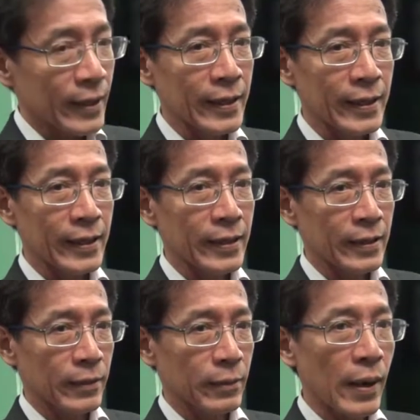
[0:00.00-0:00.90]

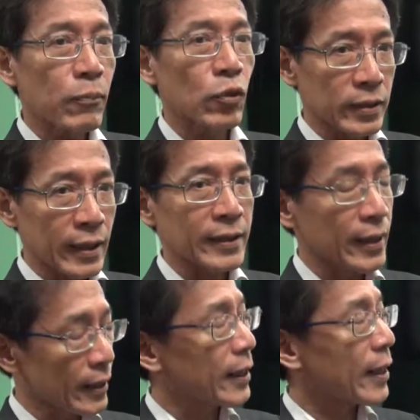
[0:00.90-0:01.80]
y vamos a
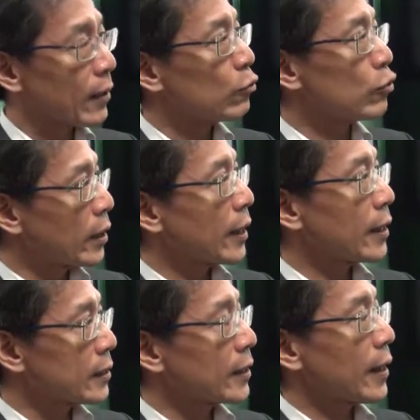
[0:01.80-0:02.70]
tener algunas